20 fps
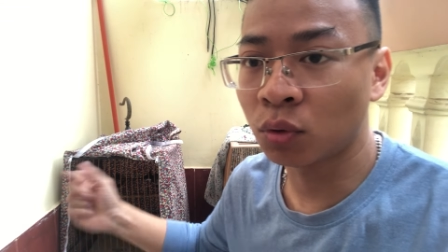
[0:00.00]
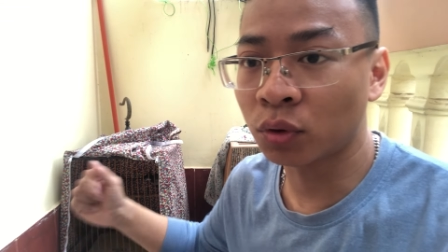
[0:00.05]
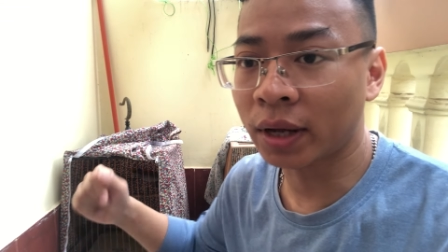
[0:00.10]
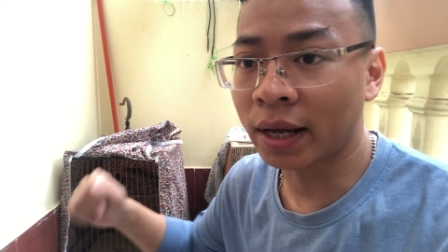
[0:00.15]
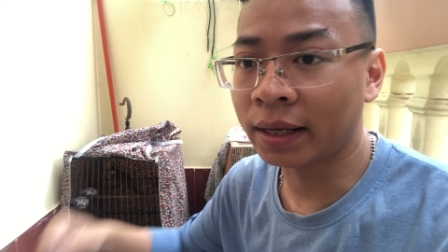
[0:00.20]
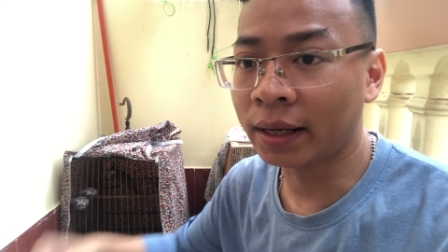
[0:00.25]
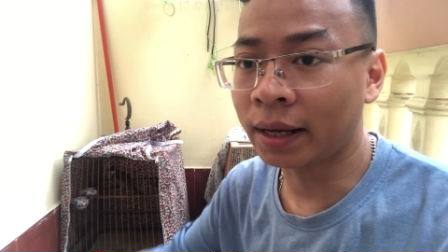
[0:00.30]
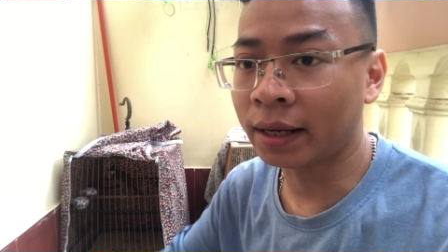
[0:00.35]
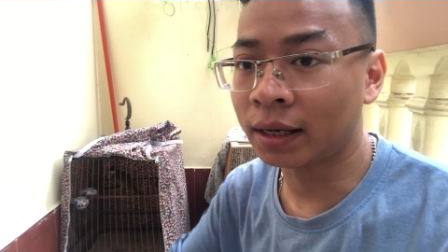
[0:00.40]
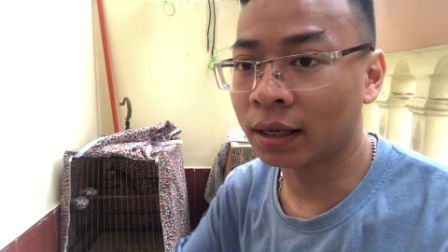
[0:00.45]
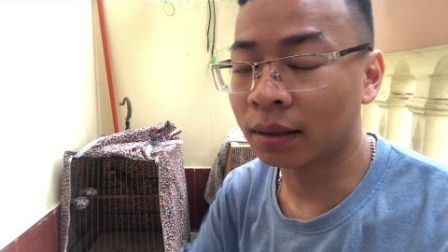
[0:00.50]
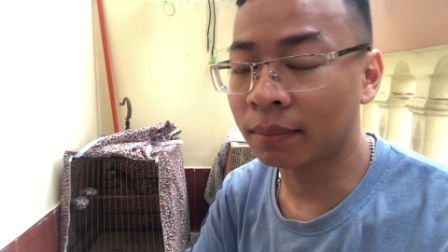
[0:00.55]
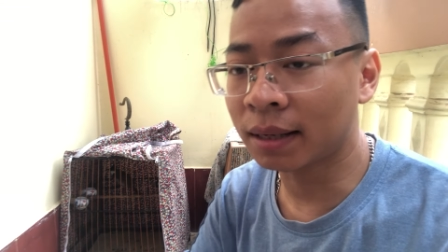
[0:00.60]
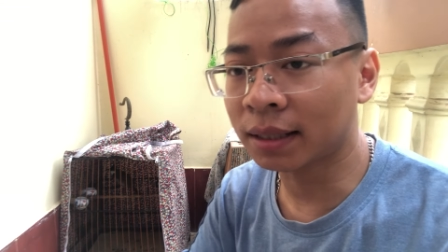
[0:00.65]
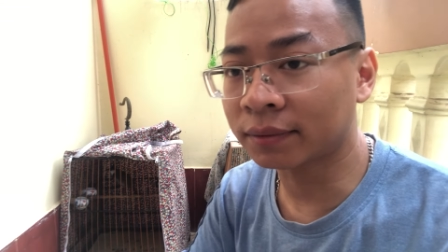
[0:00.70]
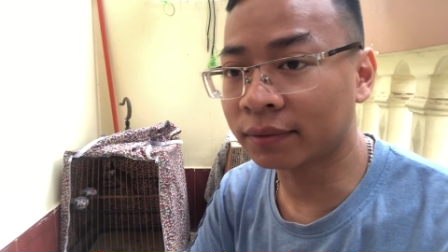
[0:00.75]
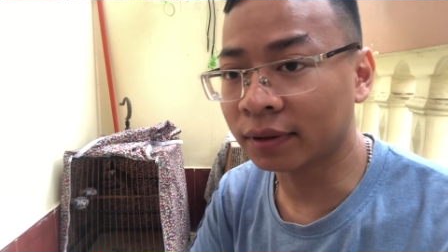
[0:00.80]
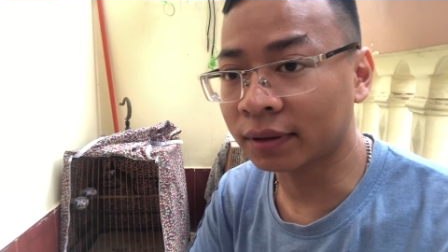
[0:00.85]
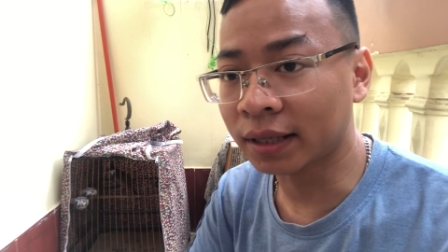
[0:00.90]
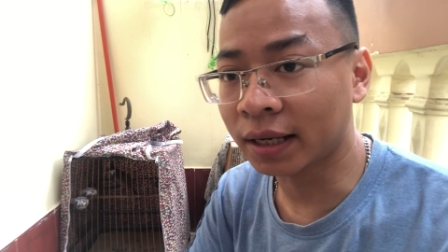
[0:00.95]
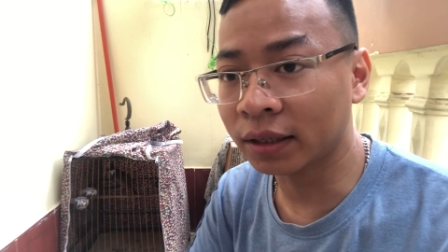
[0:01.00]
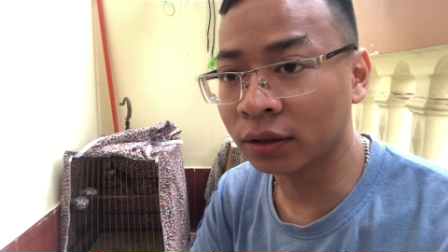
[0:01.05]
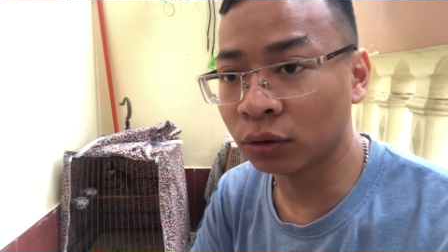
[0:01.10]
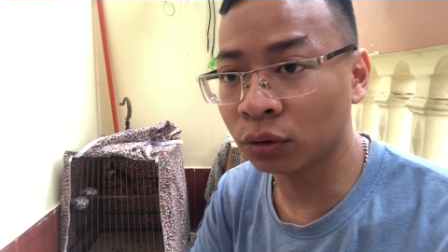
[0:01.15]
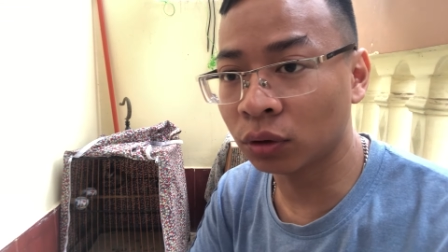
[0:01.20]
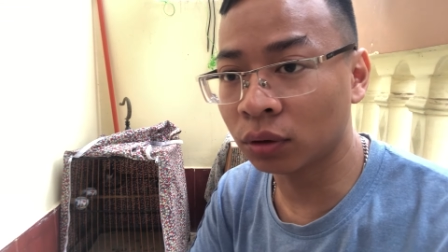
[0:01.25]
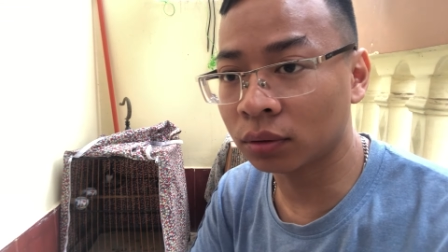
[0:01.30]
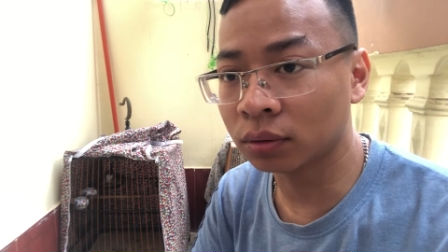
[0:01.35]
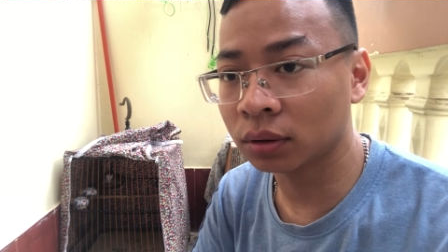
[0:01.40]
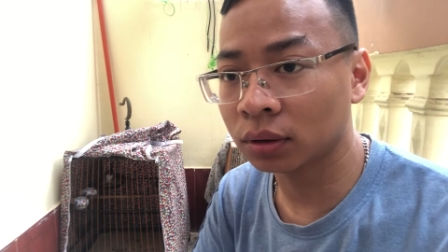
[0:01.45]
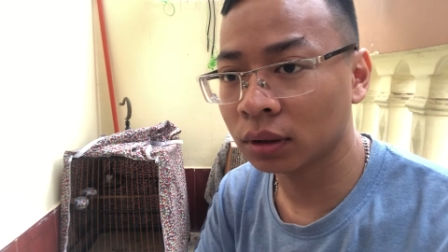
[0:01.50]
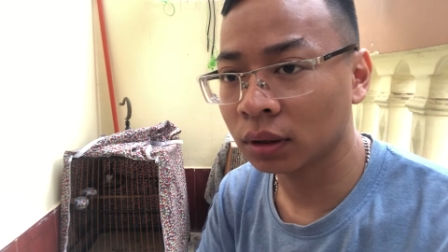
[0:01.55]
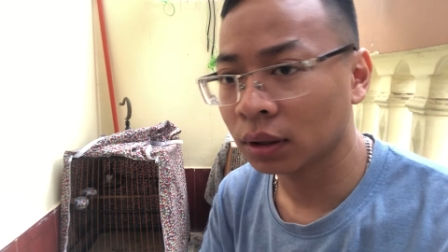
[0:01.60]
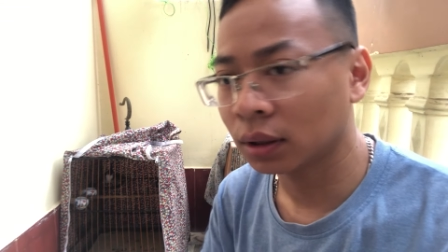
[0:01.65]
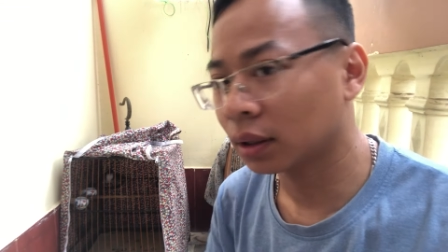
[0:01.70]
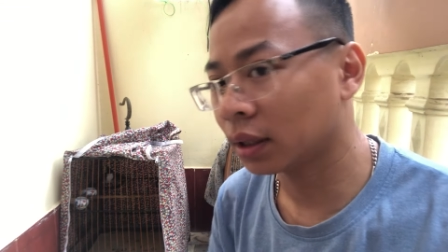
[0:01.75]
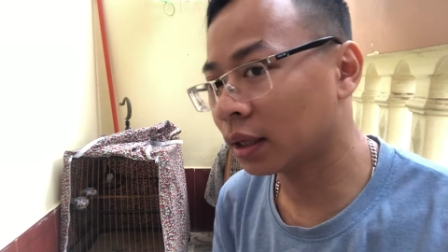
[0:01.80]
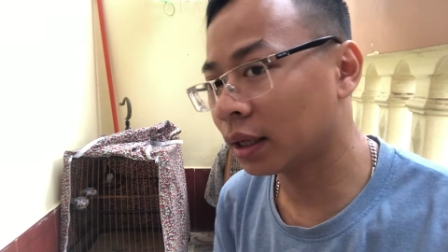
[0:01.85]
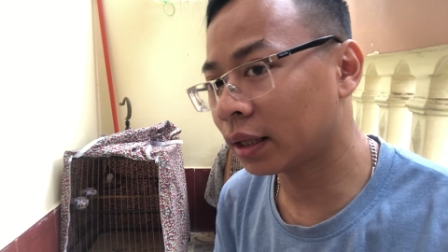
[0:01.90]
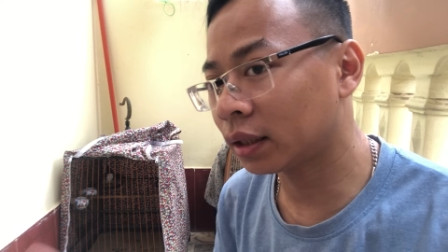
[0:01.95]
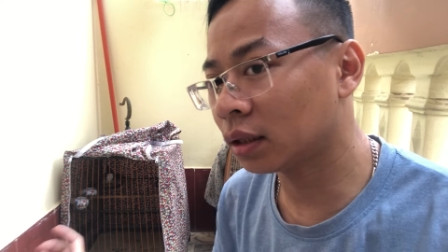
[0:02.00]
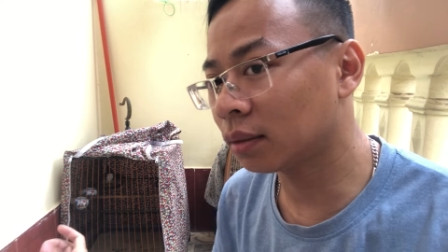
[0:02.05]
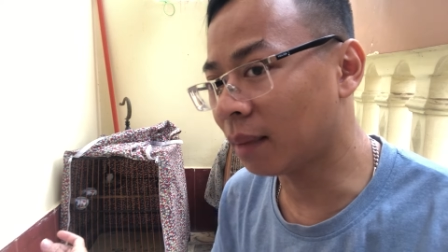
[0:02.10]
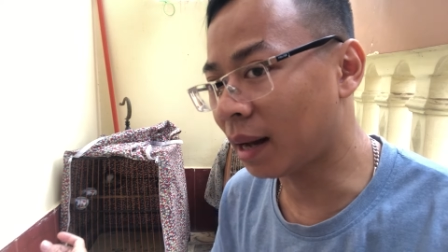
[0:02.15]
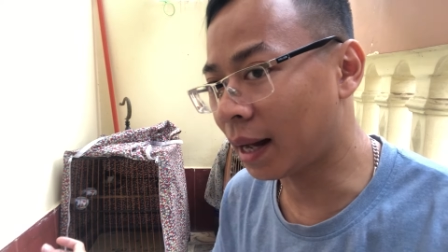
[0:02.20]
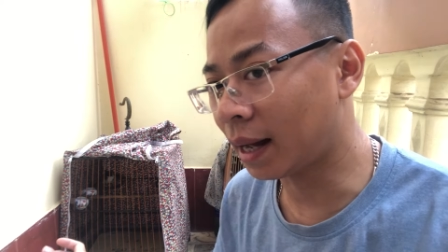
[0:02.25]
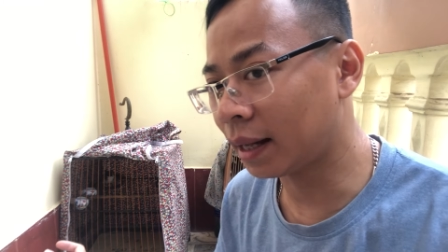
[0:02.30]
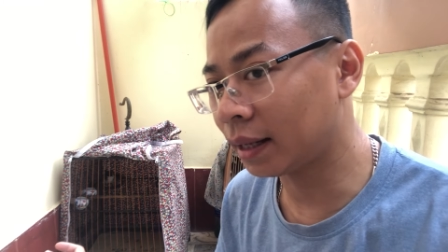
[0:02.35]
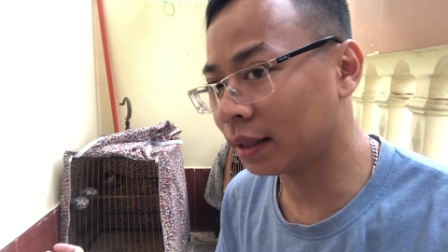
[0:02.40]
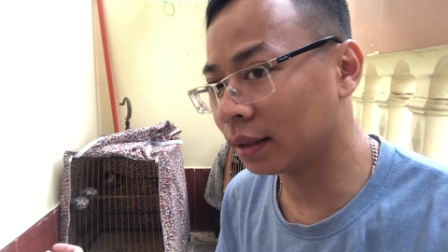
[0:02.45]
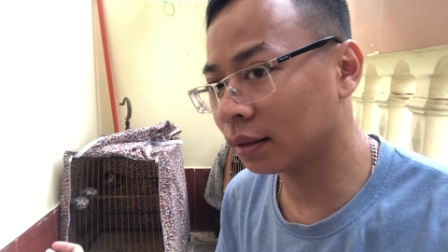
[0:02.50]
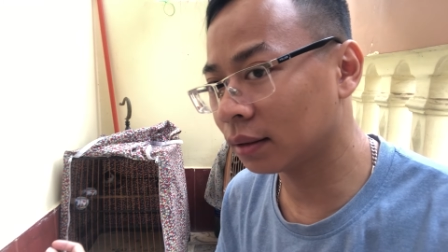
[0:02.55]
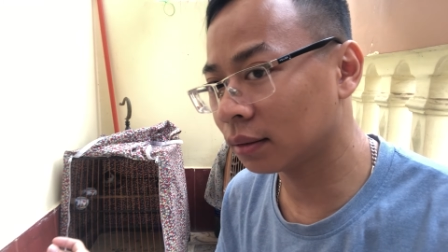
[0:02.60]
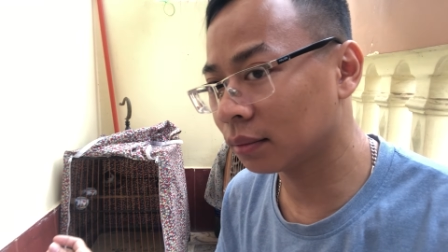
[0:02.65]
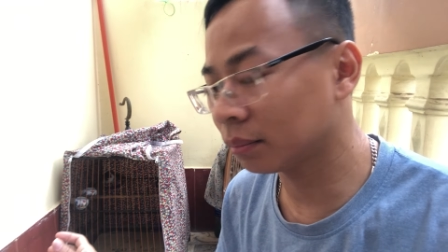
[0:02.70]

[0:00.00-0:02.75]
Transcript: 1-2 ngày là các bác phải thay rồi đúng không? Đến ngày thứ 3 ấy,